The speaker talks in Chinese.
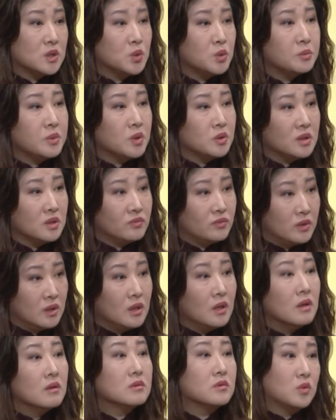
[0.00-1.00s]
就白天没地
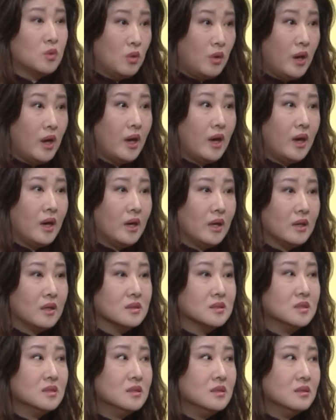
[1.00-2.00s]
方去，对。
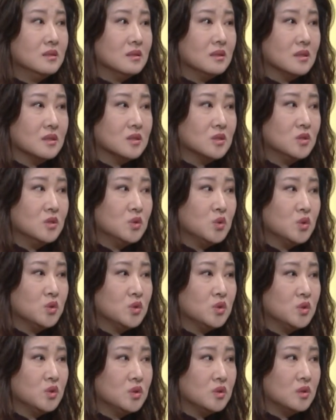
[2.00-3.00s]
可是就
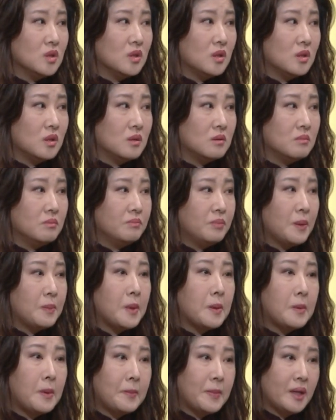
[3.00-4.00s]
是爸
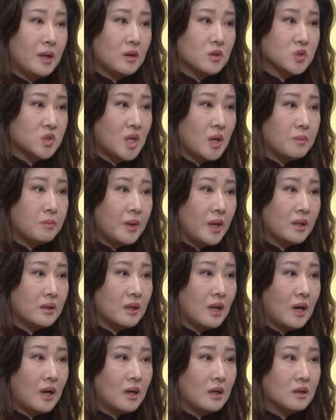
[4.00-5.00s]
爸妈妈要上班
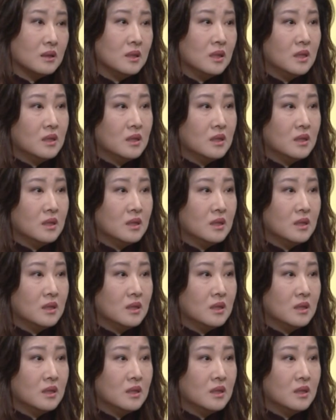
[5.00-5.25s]
啦，